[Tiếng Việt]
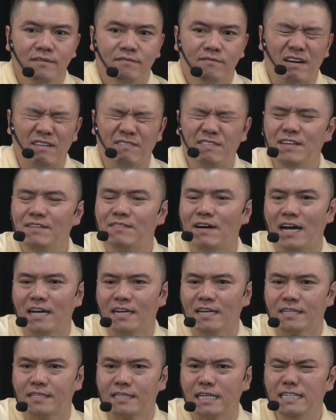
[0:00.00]
Và vì
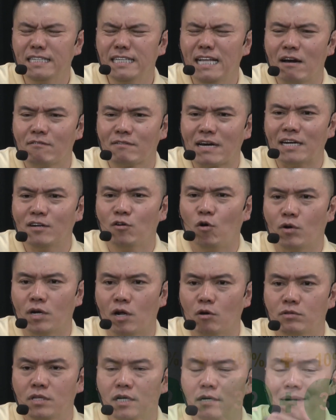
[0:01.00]
vậy là tính theo căn hộ
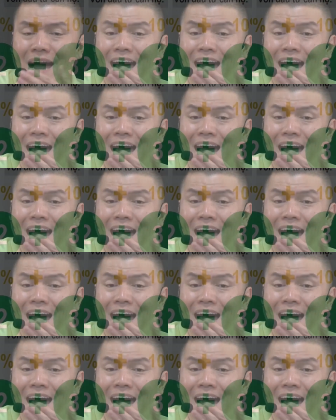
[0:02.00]
đầu tư